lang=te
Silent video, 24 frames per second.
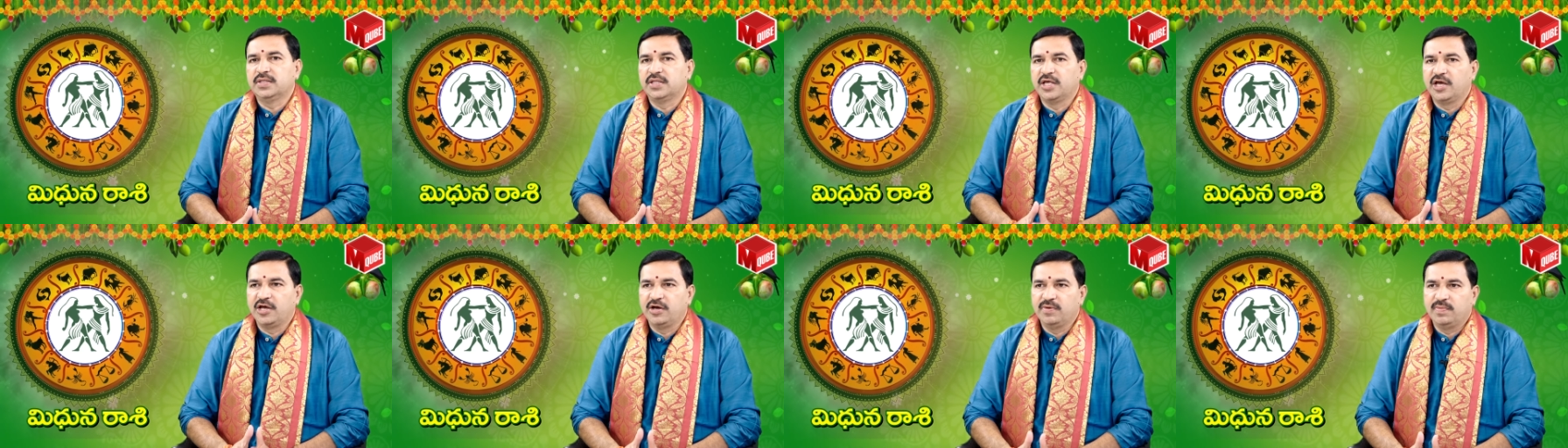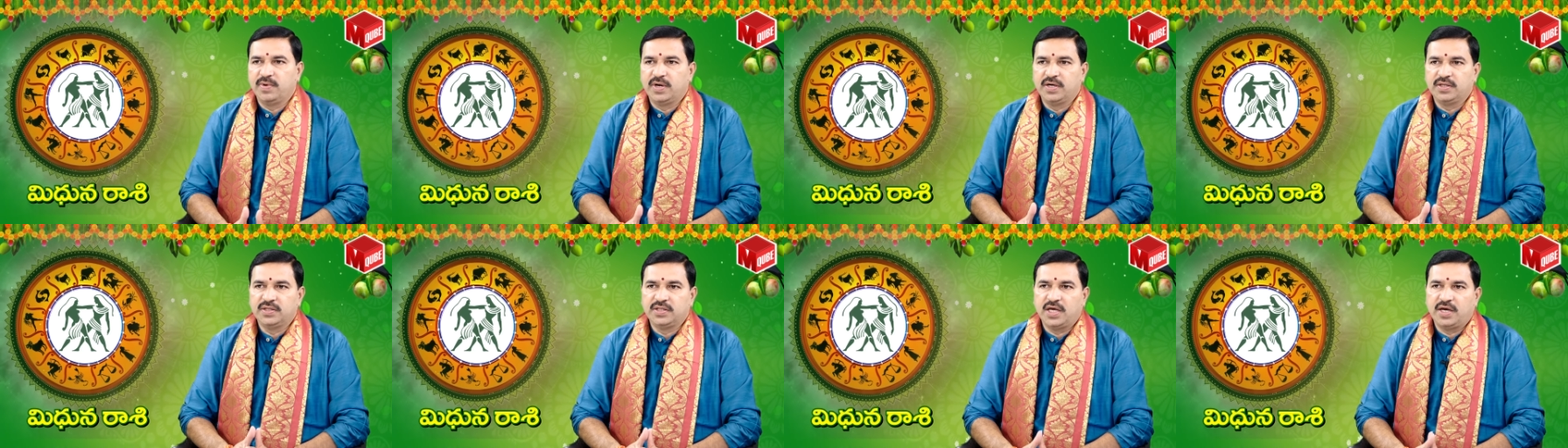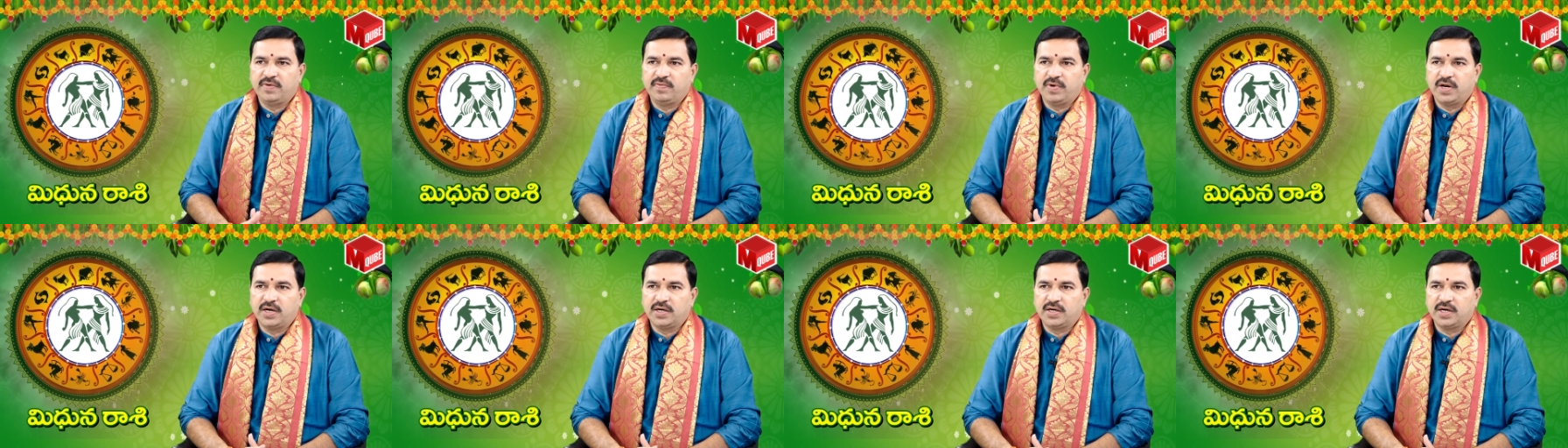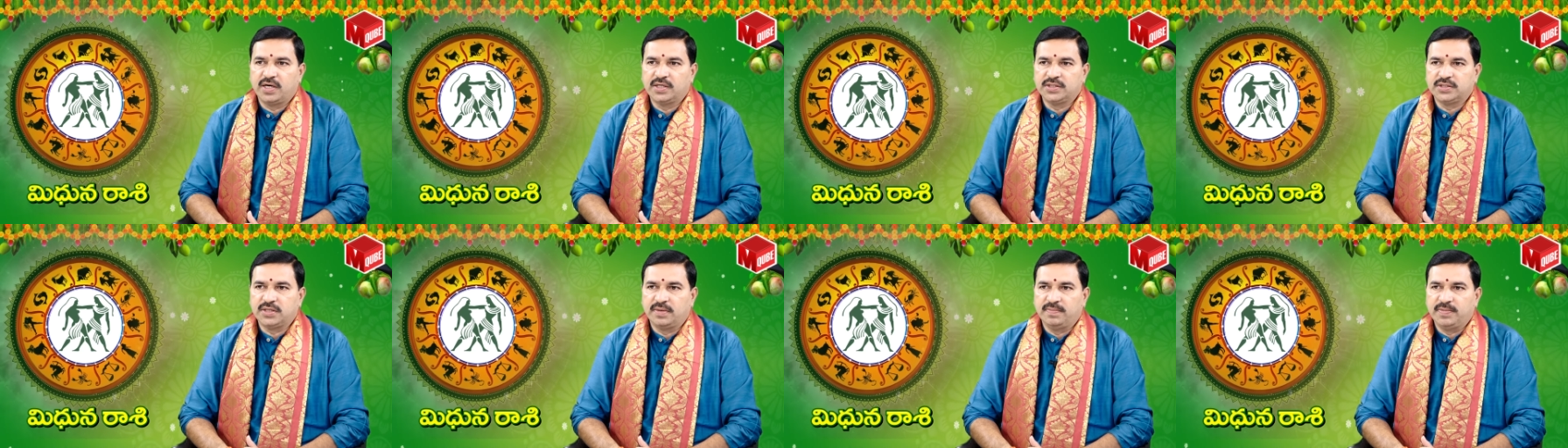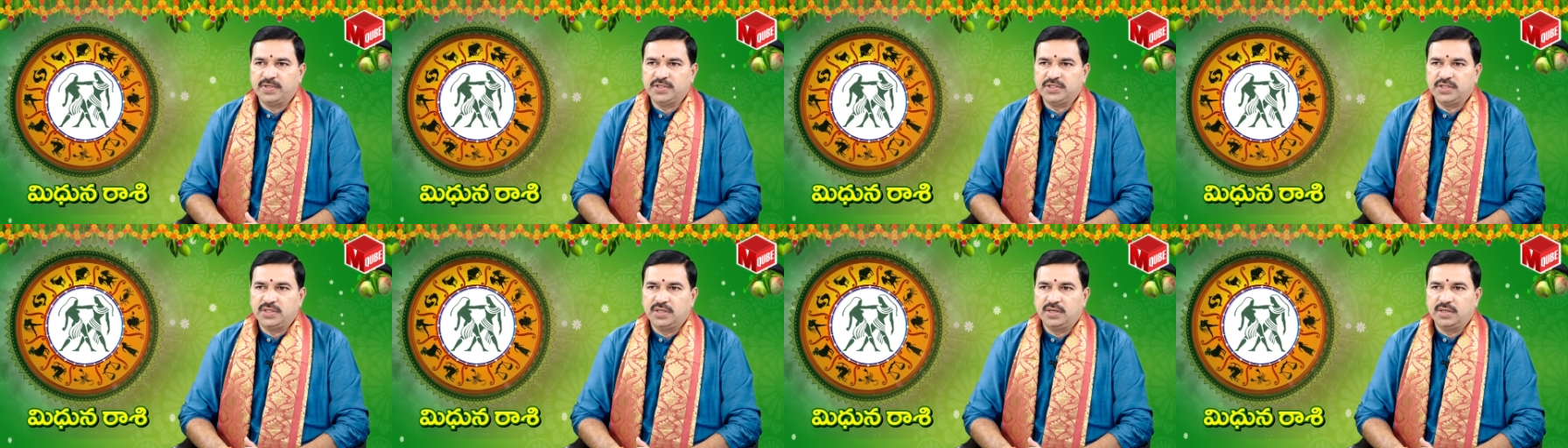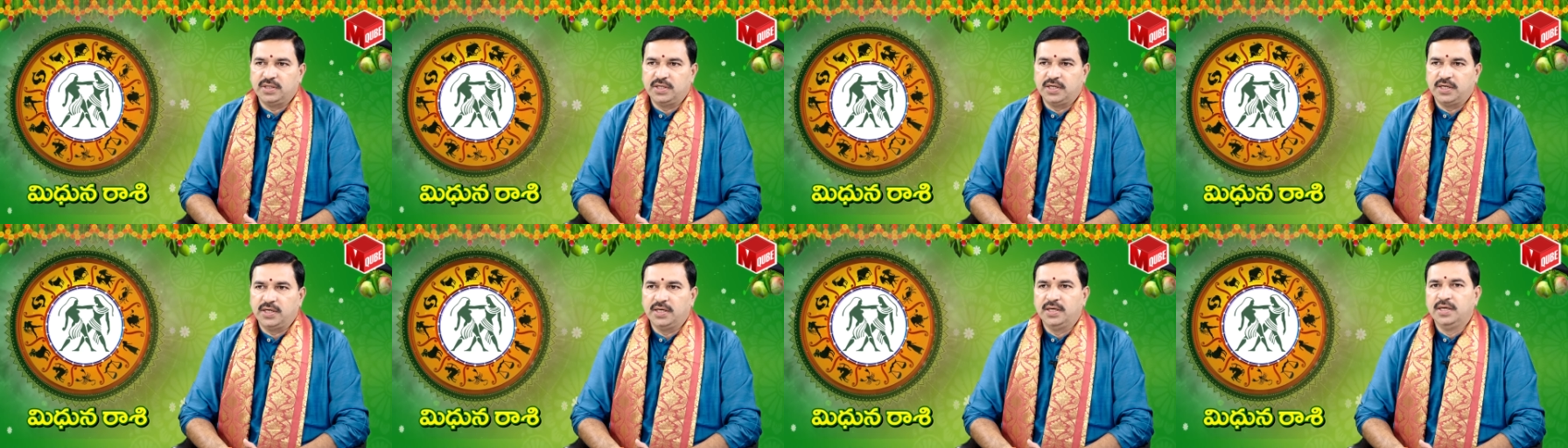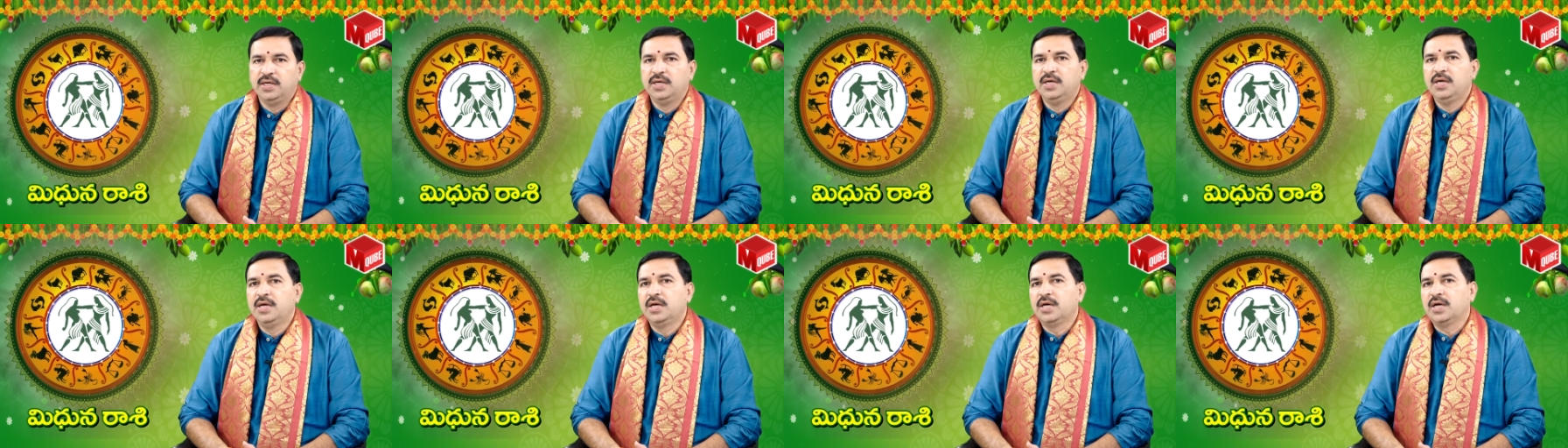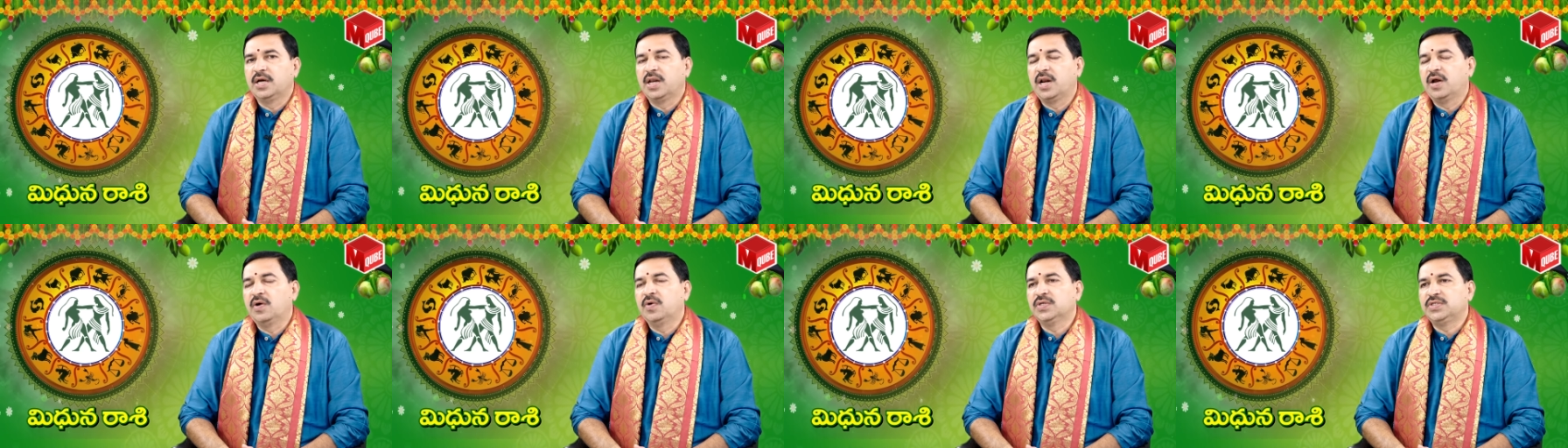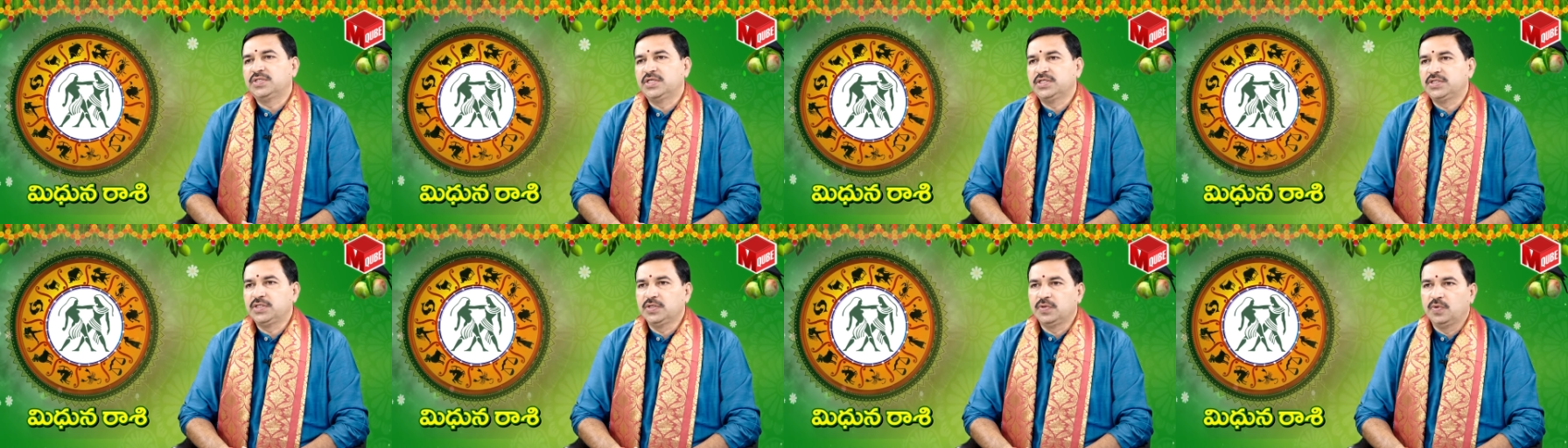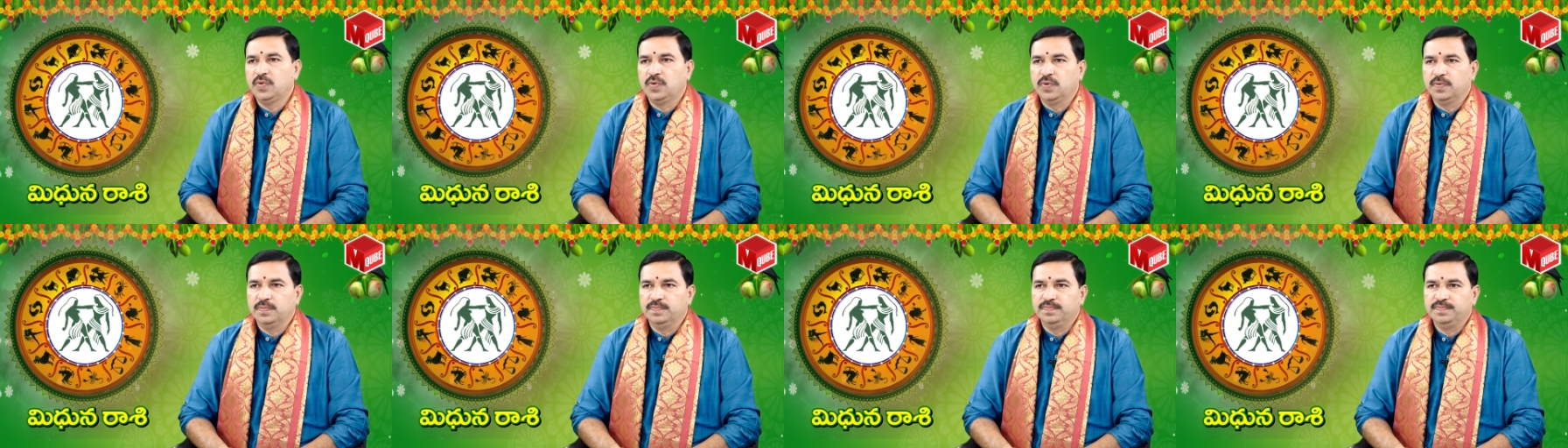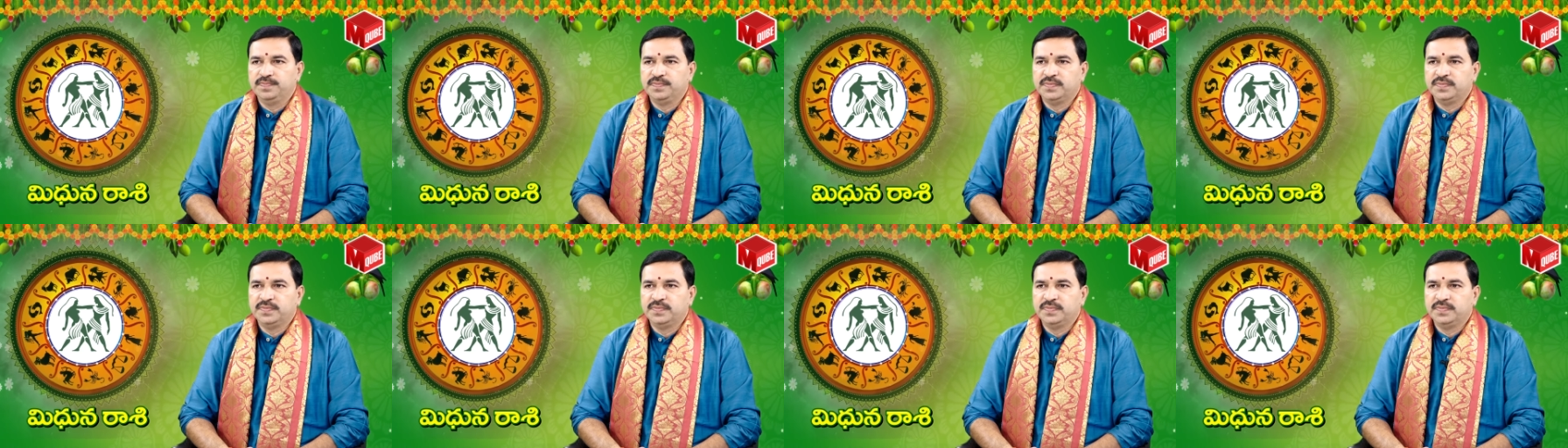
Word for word: దైవబలం దైవానుగ్రహం సంబంధించినది గ్రహం వచ్చేసి గురువు